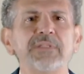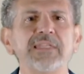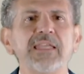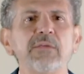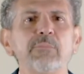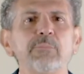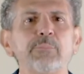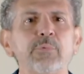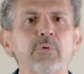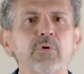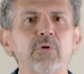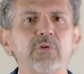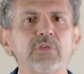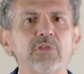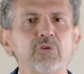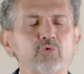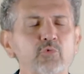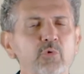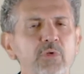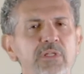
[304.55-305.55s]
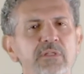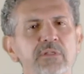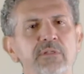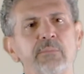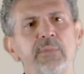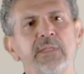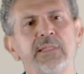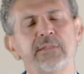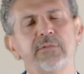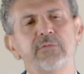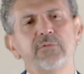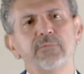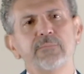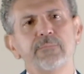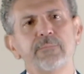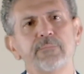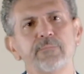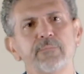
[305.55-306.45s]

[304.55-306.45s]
tempo il suo rendimento.